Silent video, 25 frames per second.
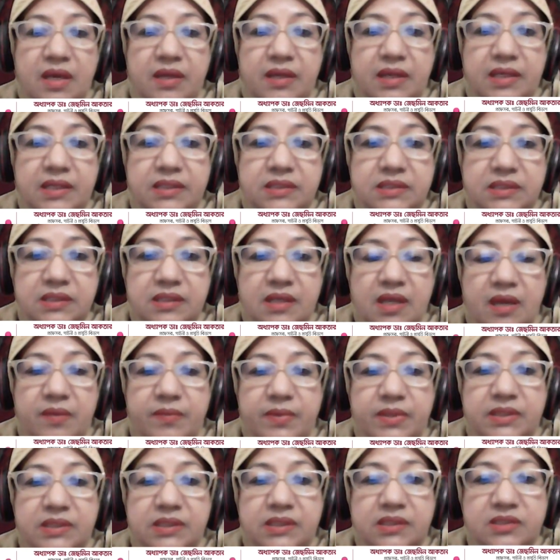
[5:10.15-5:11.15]
অ্যান্টি
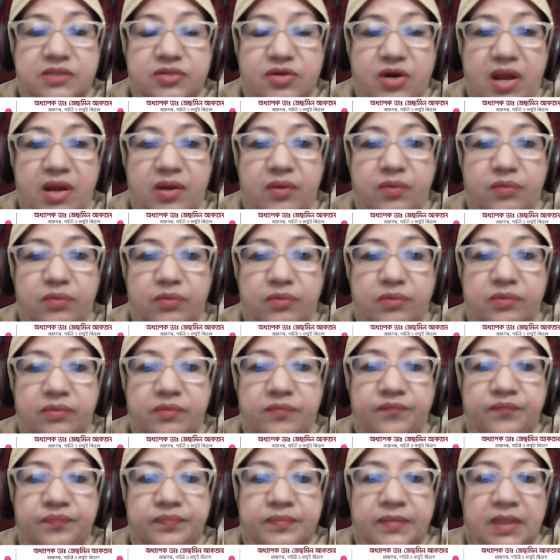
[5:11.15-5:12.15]
ডায়াবেটিক ড্রাগগুলো
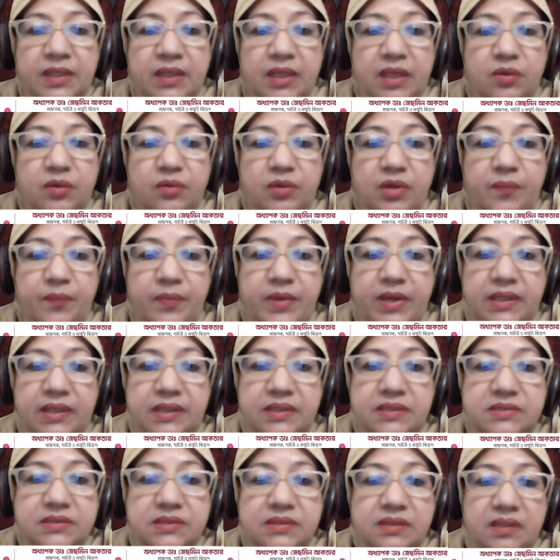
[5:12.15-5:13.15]
এগুলো
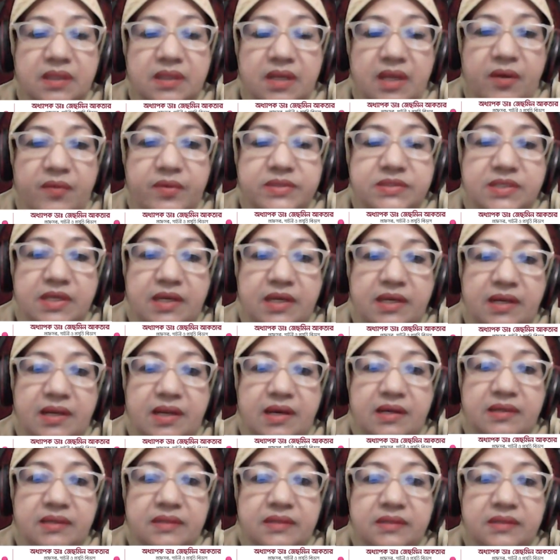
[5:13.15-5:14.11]
প্রেগনেন্সিতে নেওয়া যায় না